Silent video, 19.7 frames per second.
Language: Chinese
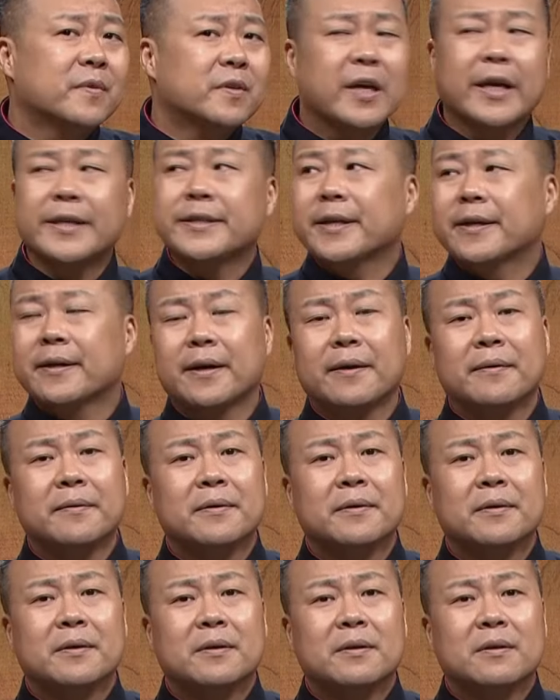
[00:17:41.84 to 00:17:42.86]
这行了，
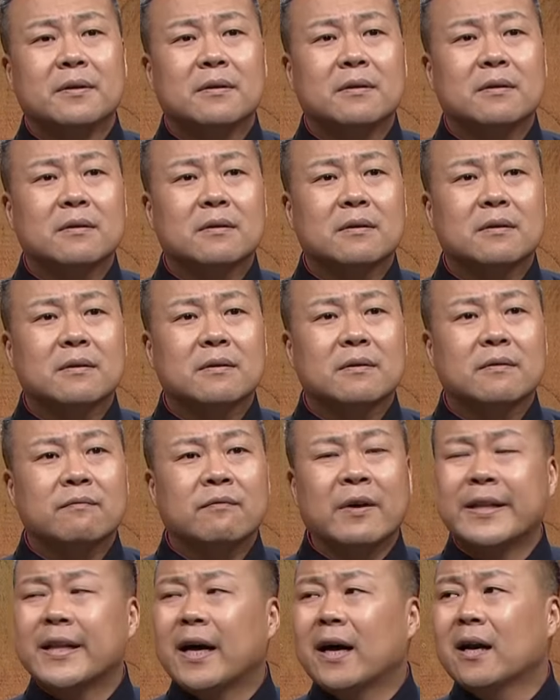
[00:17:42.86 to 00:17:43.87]

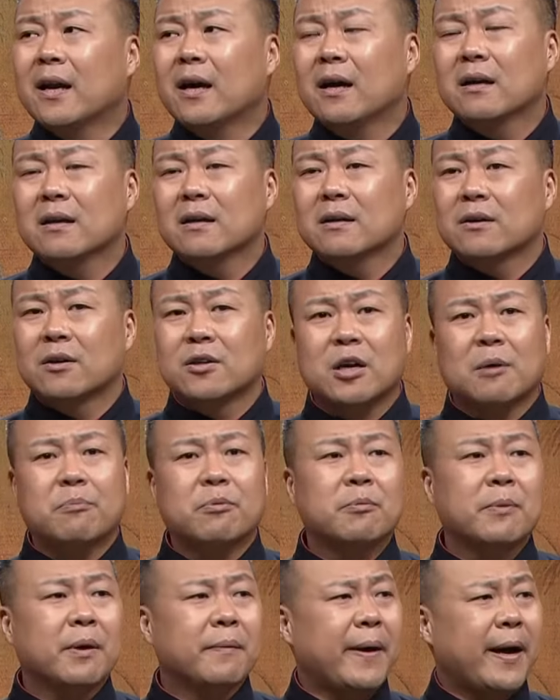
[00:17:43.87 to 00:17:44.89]
稳当了。有事
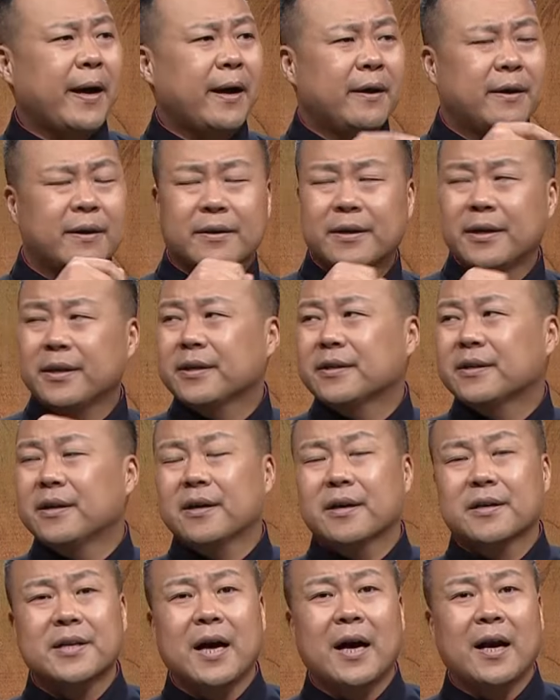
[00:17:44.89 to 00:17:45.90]
不明白，跟你哥
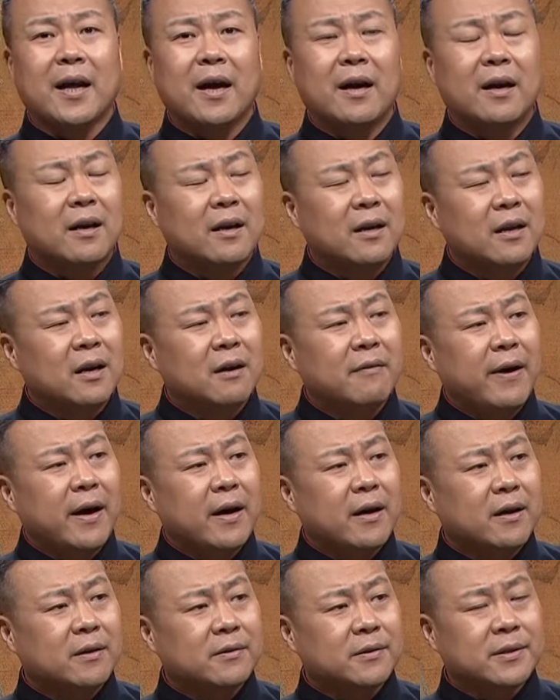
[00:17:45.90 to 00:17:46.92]
哥商量。另
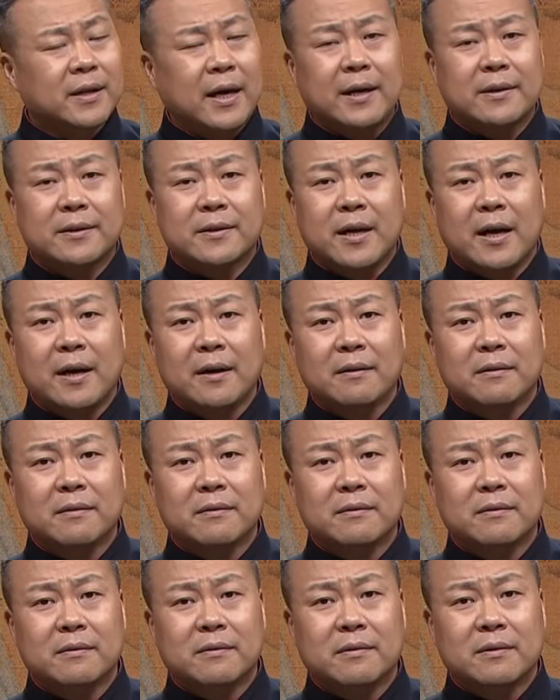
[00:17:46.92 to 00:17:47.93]
外告诉太子张，
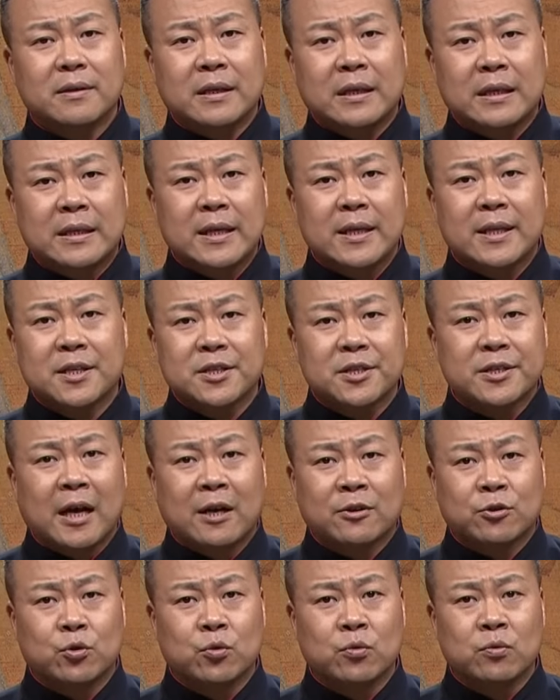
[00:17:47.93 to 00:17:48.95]
你现在是
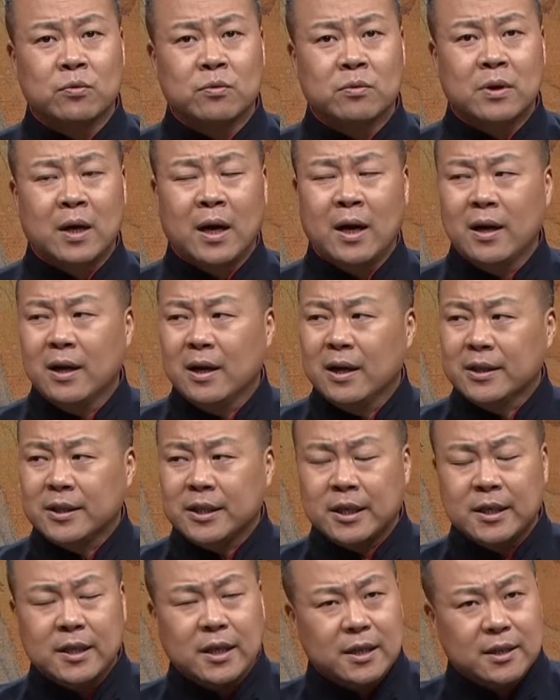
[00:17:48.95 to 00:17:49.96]
长兄啊，
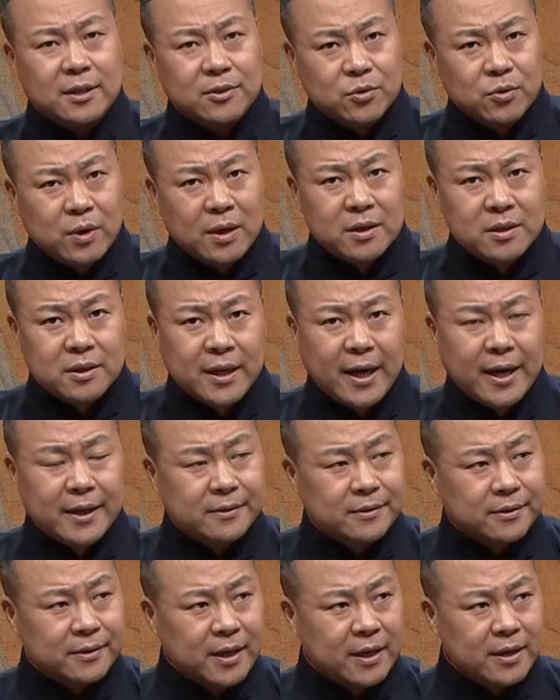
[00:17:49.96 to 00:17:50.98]
你弟弟虽然是太
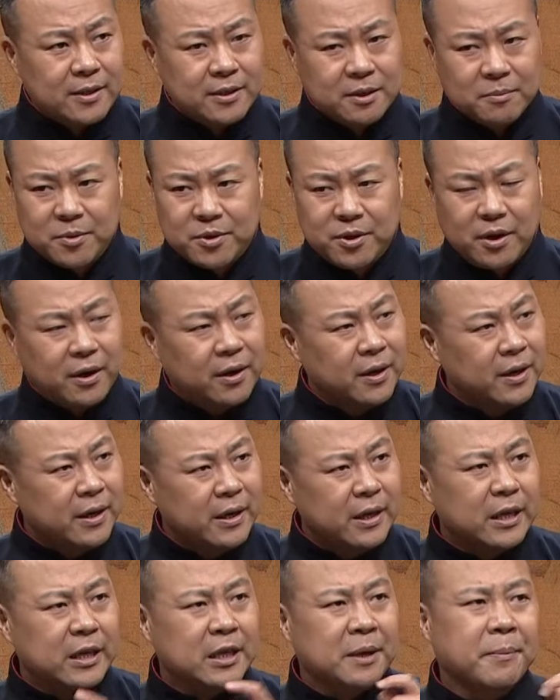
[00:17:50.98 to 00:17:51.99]
子，但是什么事儿，
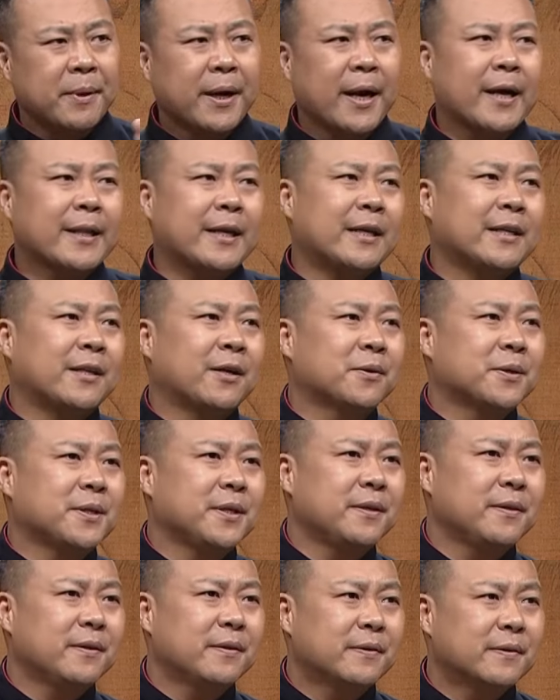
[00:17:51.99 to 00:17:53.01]
你们哥俩得一条
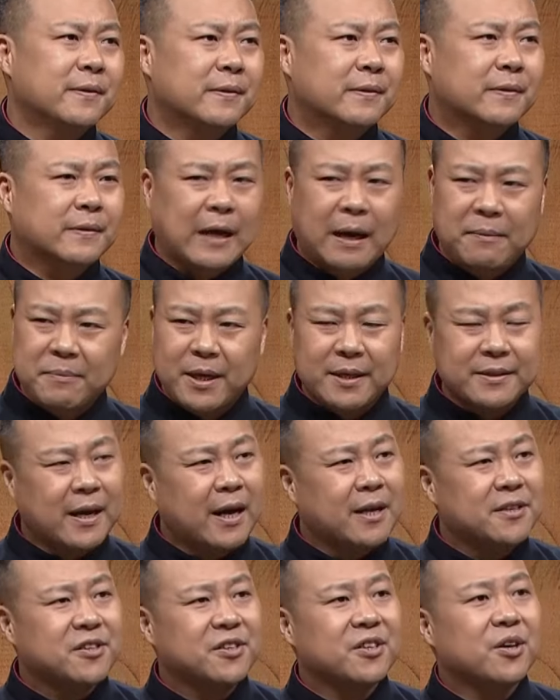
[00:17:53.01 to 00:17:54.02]
心。咱爷
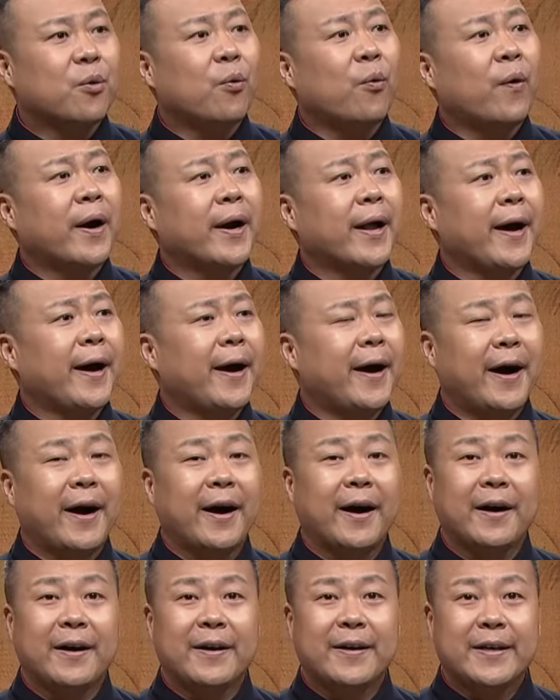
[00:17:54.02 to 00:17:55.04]
仨是一伙的
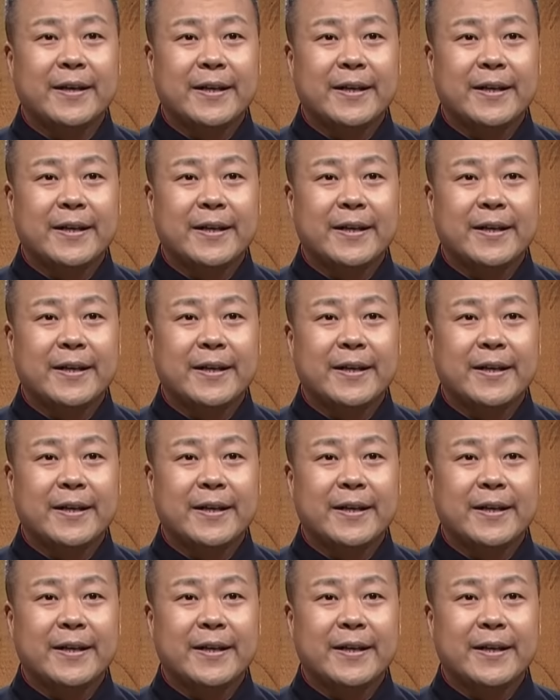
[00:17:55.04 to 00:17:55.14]
啊，